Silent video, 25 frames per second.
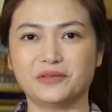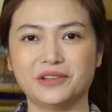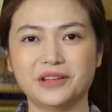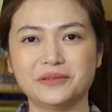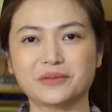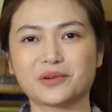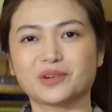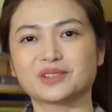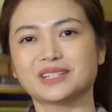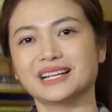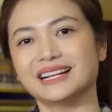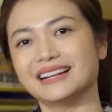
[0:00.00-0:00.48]

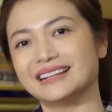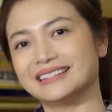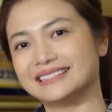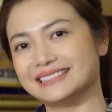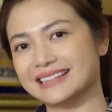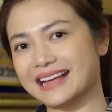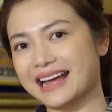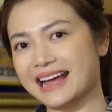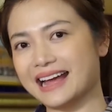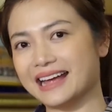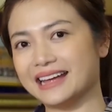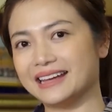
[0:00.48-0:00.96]
bộ phim còn rất
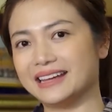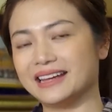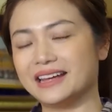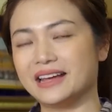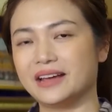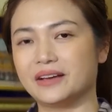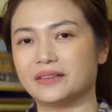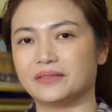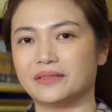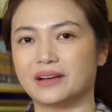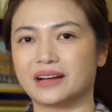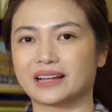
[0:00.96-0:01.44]
là
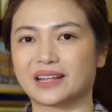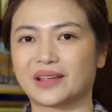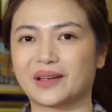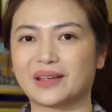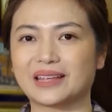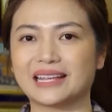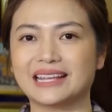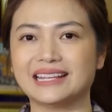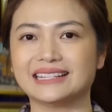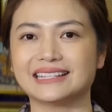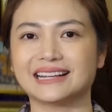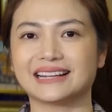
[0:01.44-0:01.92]
dài
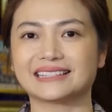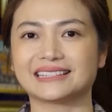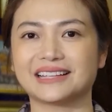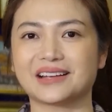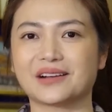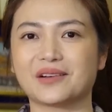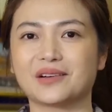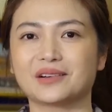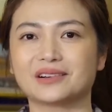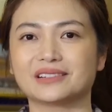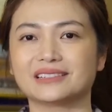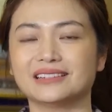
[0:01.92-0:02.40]
và kéo nghĩ
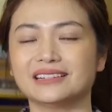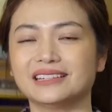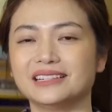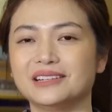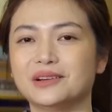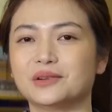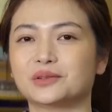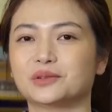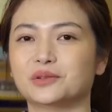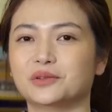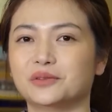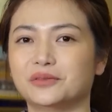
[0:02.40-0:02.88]
rằng sẽ còn
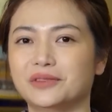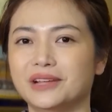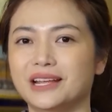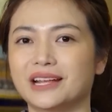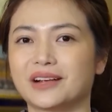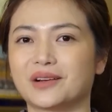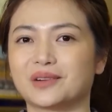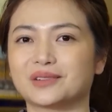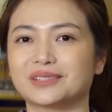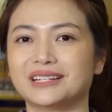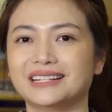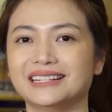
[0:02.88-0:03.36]
rất nhiều thú
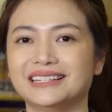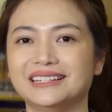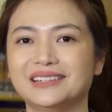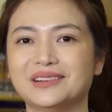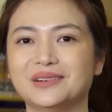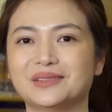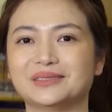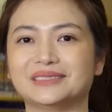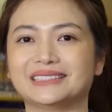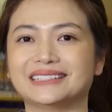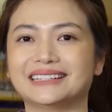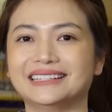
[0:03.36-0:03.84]
vị còn
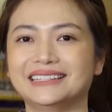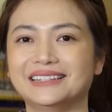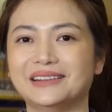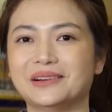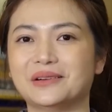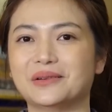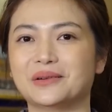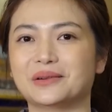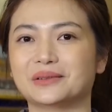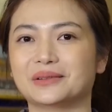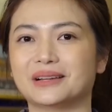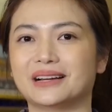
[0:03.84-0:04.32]
rất nhiều những
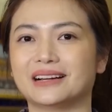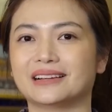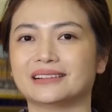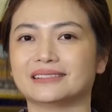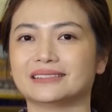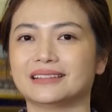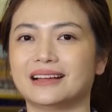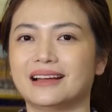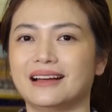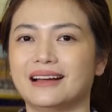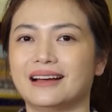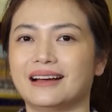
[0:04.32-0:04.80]
cái điều
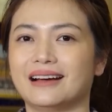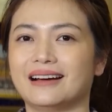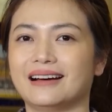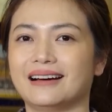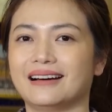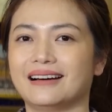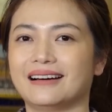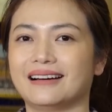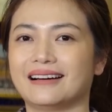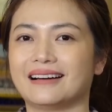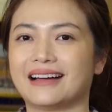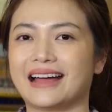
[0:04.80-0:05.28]

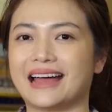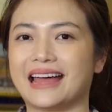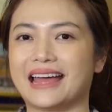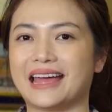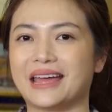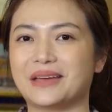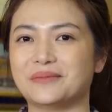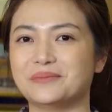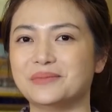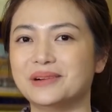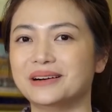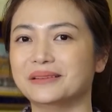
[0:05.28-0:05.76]
uh,
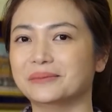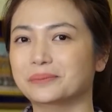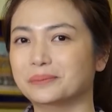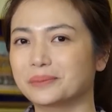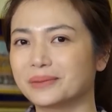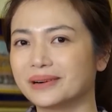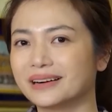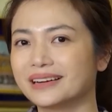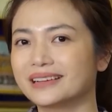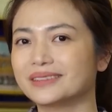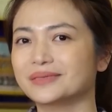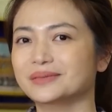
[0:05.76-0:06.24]
hé
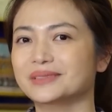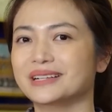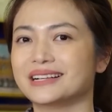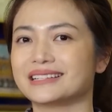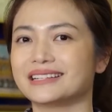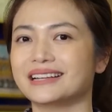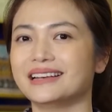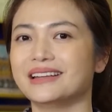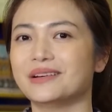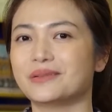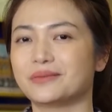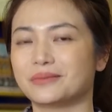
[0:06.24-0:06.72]
mở mới cũng như là